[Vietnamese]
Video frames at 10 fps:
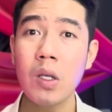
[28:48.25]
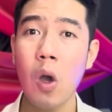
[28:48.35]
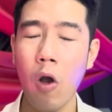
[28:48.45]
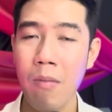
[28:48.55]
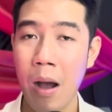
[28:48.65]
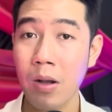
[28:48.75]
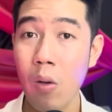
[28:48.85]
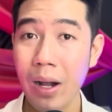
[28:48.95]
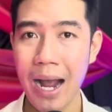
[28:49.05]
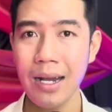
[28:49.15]
chỗ mà ổng câu
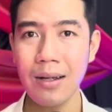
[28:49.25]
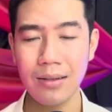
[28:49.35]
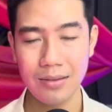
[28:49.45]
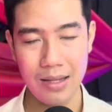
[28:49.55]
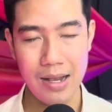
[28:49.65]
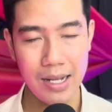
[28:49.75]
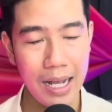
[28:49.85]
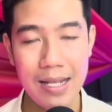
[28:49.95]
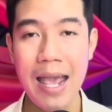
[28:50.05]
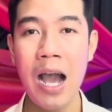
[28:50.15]
cá đó, thì cái
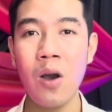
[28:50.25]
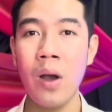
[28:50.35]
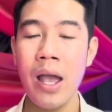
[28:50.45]
cây dao,